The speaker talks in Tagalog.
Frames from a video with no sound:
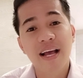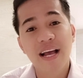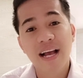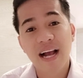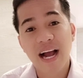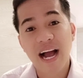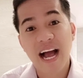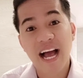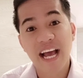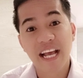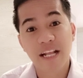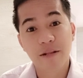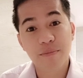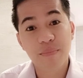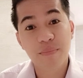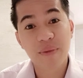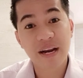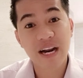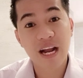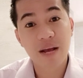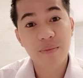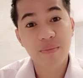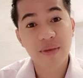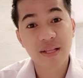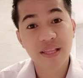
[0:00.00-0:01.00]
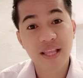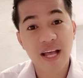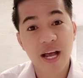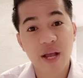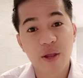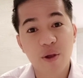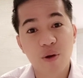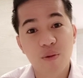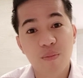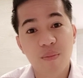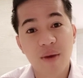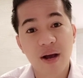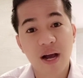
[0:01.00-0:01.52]
Kahit marami
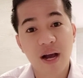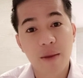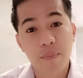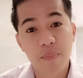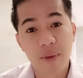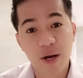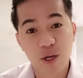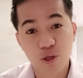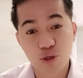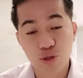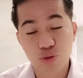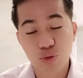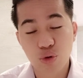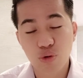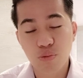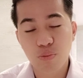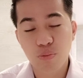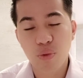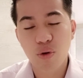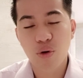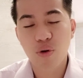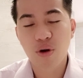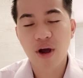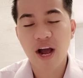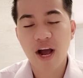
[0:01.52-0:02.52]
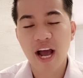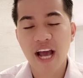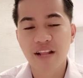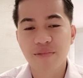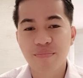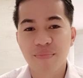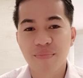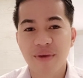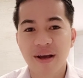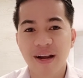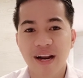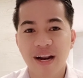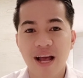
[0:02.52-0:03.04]
tayong mga pagsubok, kahit
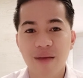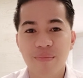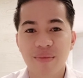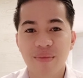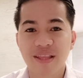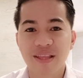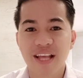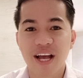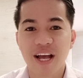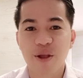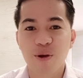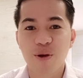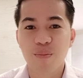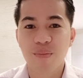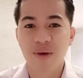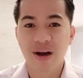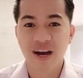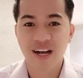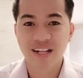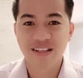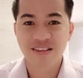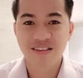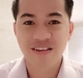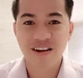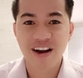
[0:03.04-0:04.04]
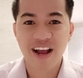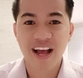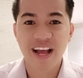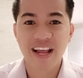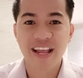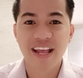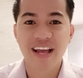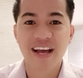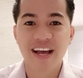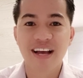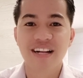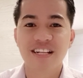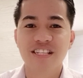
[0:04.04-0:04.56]
marami tayong mga
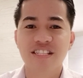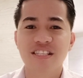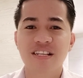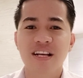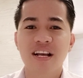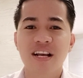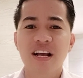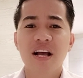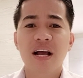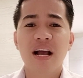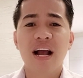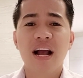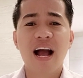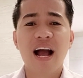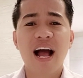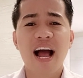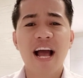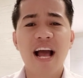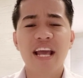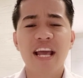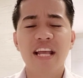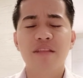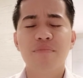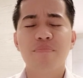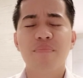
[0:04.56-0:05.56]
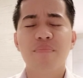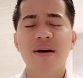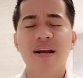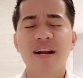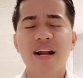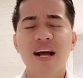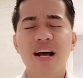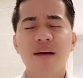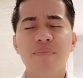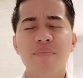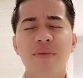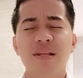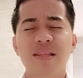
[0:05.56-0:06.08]
trials, kahit
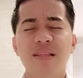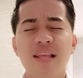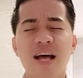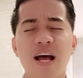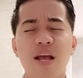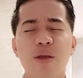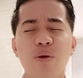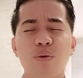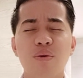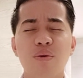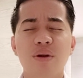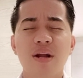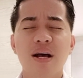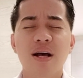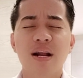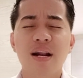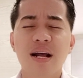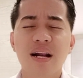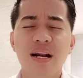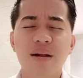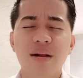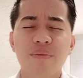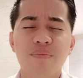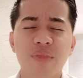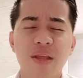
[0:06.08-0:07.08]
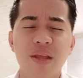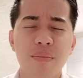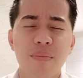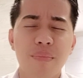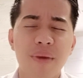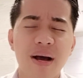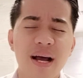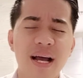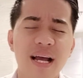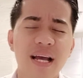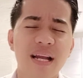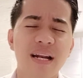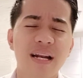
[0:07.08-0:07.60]
marami tayong
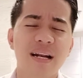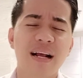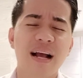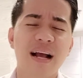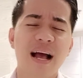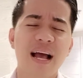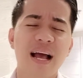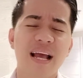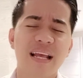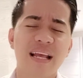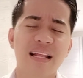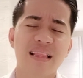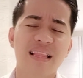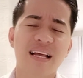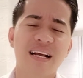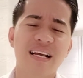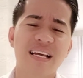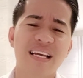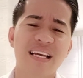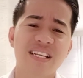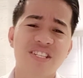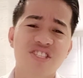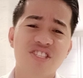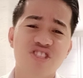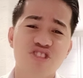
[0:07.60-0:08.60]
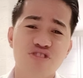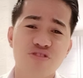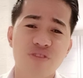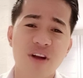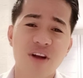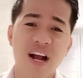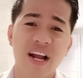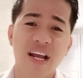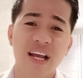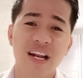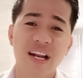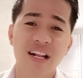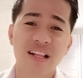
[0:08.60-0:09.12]
nararamdaman, kahit
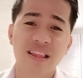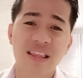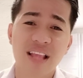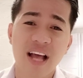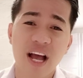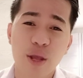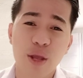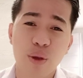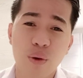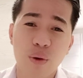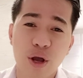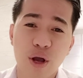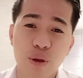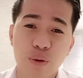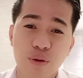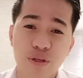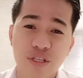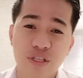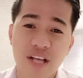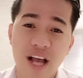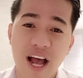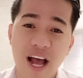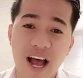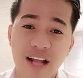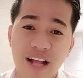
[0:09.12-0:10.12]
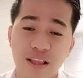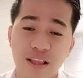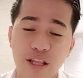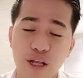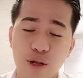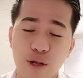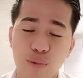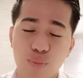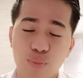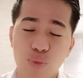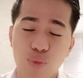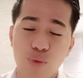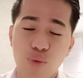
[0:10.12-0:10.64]
nag-i-struggle tayo ngayon sa
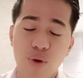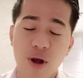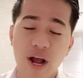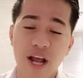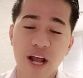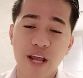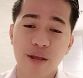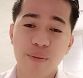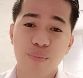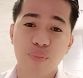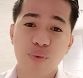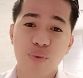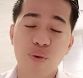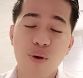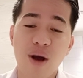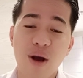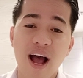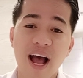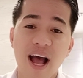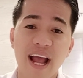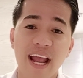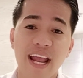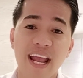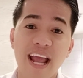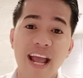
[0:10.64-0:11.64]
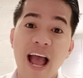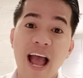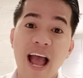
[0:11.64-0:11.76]
ating buhay-buhay,